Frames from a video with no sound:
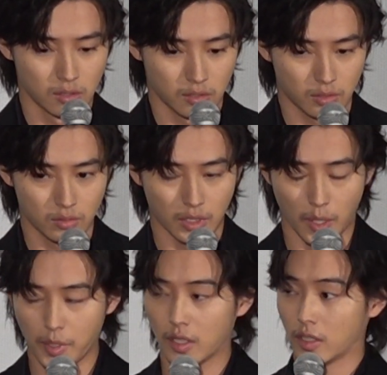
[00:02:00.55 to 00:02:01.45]
するのは
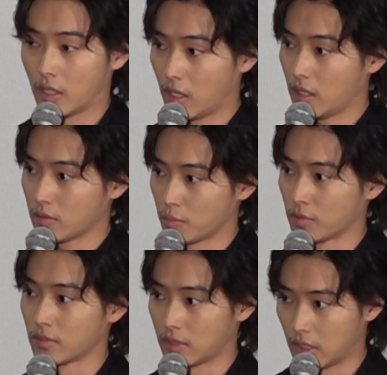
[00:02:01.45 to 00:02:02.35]
ダメなんだなと
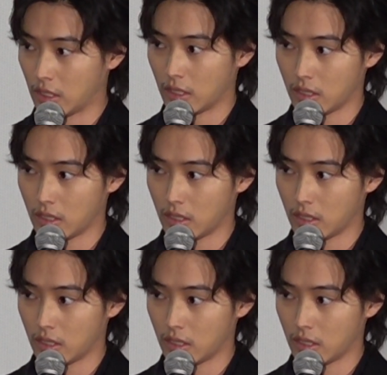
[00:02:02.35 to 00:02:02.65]
思って